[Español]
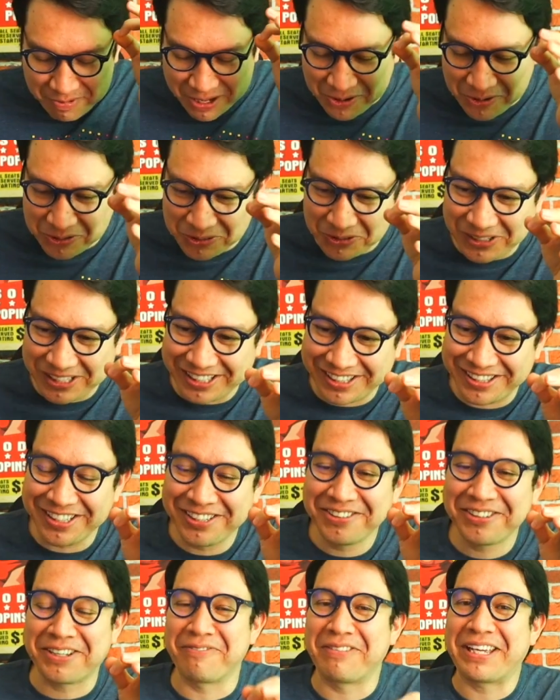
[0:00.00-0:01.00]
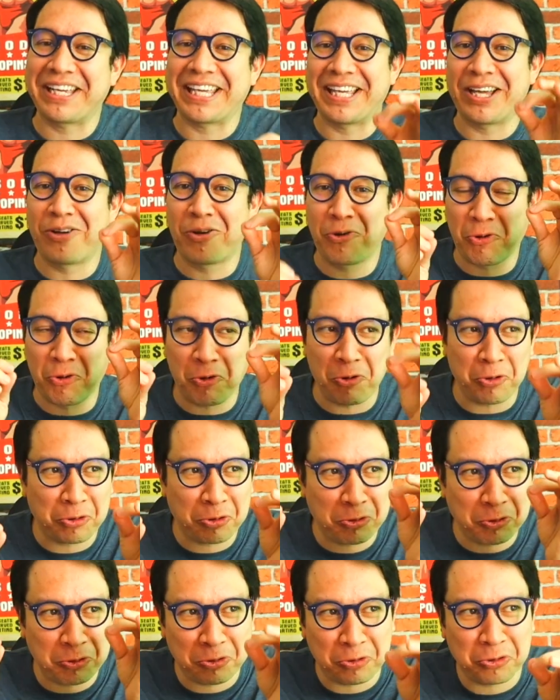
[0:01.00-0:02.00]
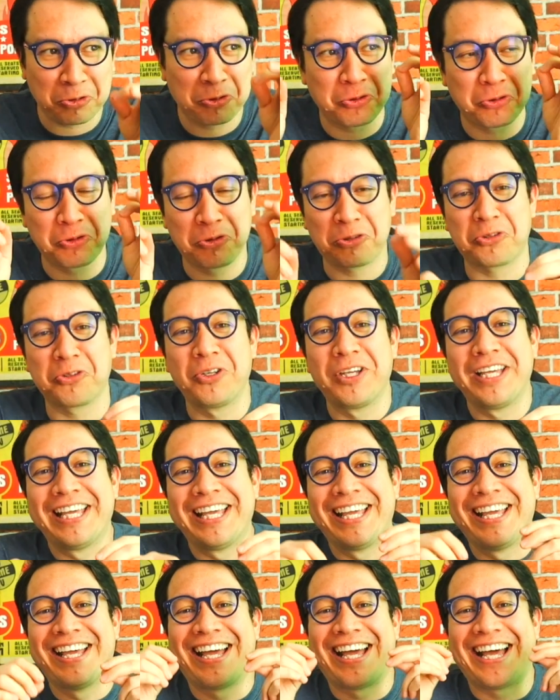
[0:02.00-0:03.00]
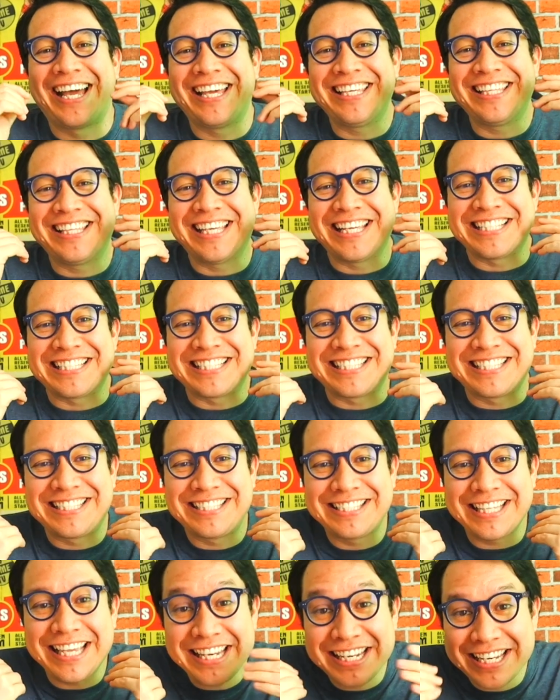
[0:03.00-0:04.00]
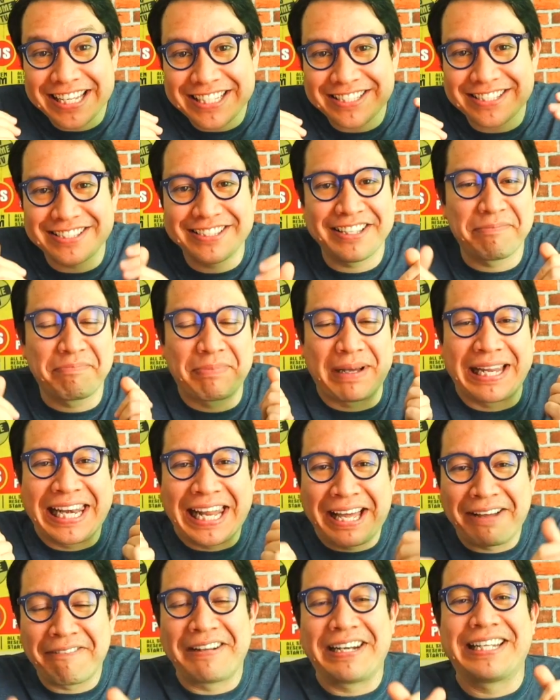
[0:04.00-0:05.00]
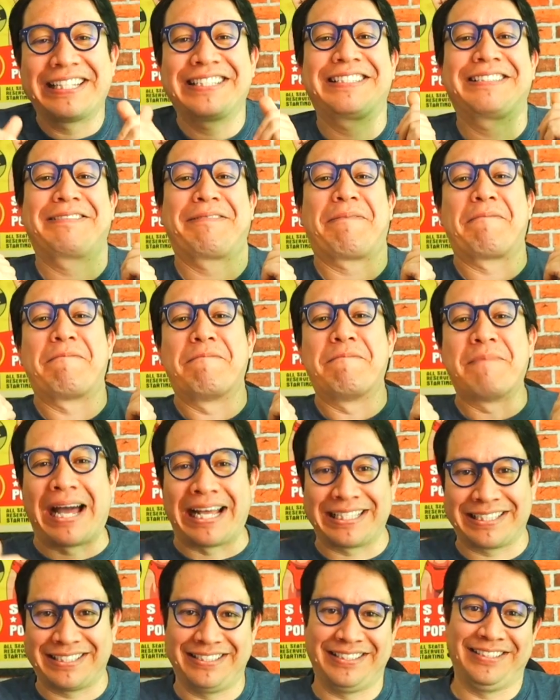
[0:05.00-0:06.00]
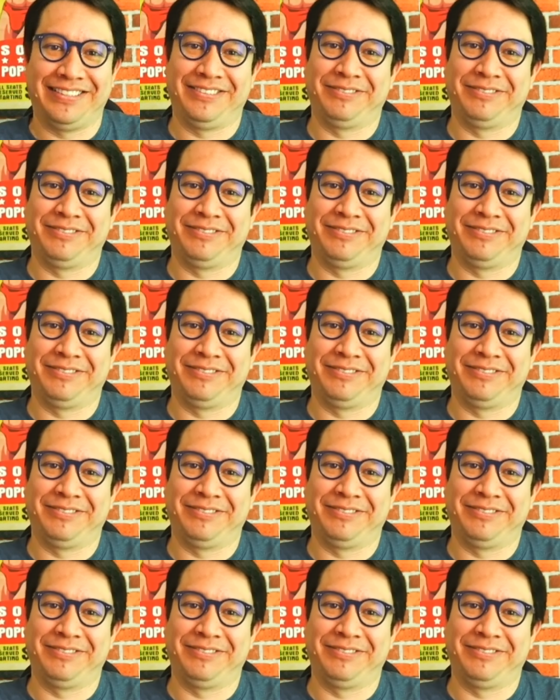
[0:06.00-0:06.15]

cuando les digo que me he quedado corto, corto, corto. Hay decenas de palabras más.